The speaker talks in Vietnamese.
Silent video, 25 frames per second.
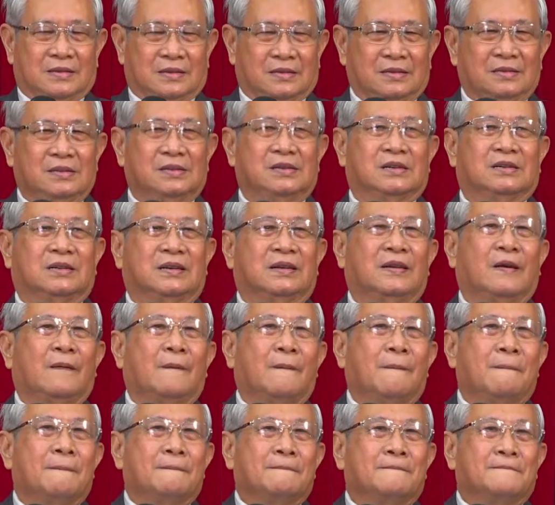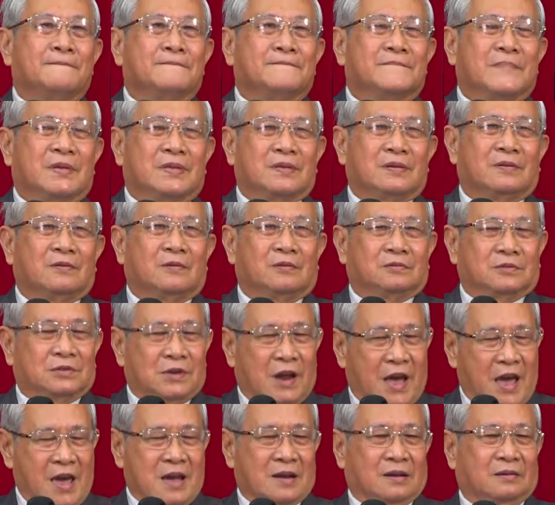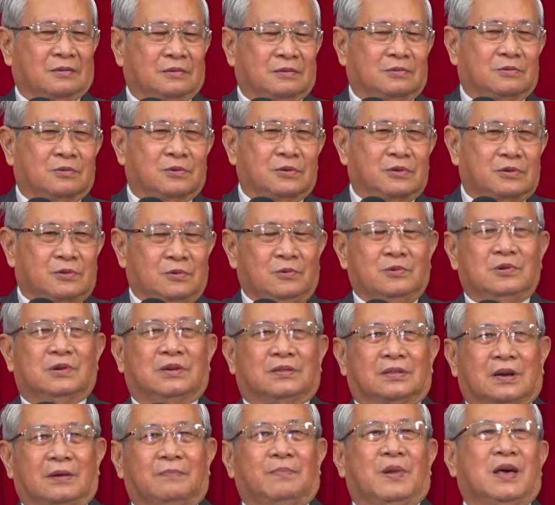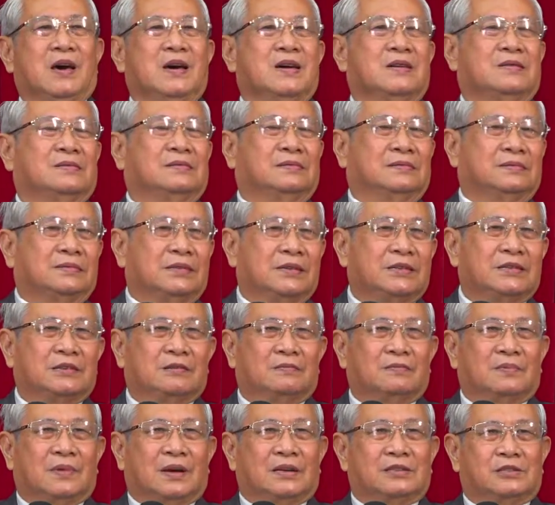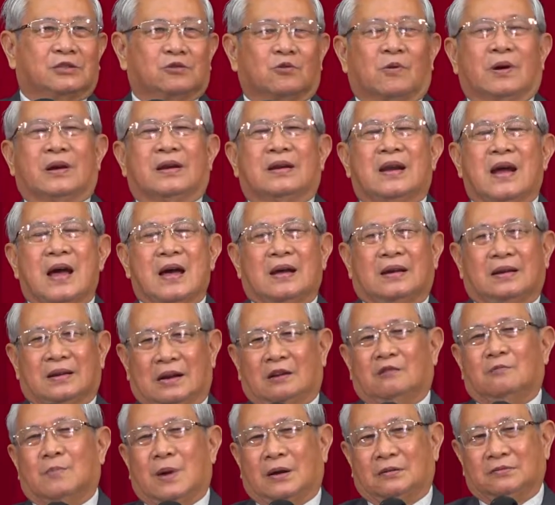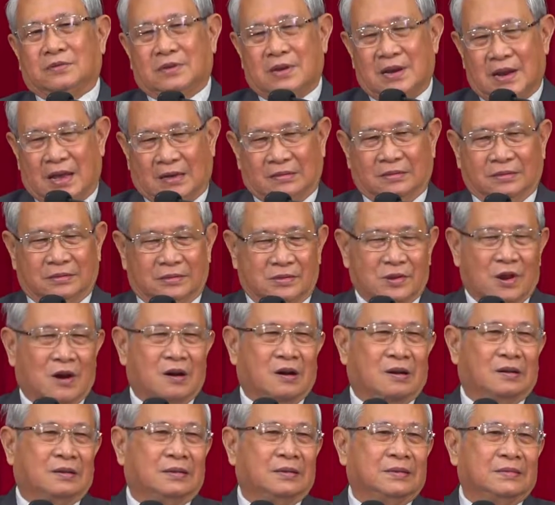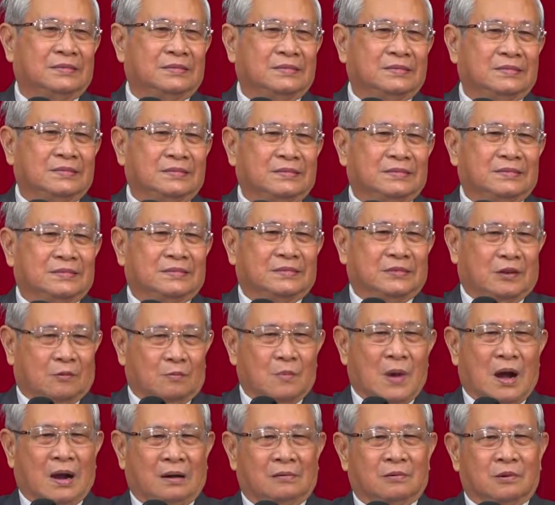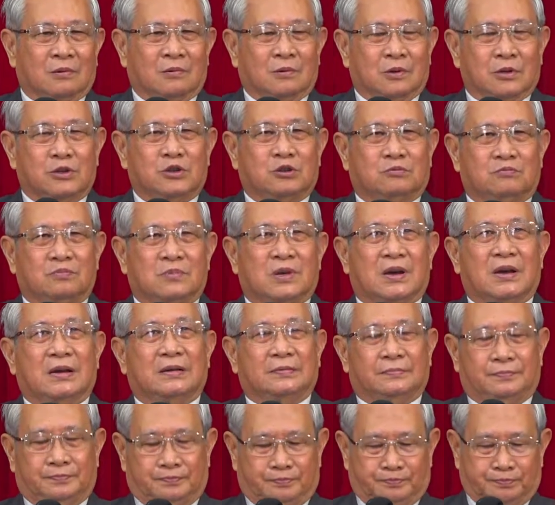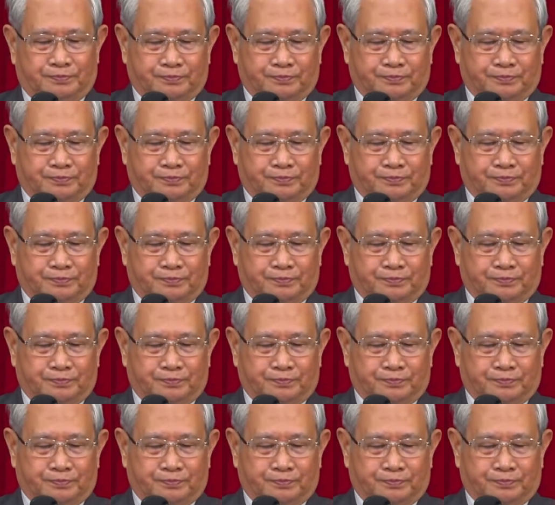những người, là những ngọn đèn của Chúa thắp lên để chúng ta soi ra, rao báo tin lành cho đồng bào của chúng ta.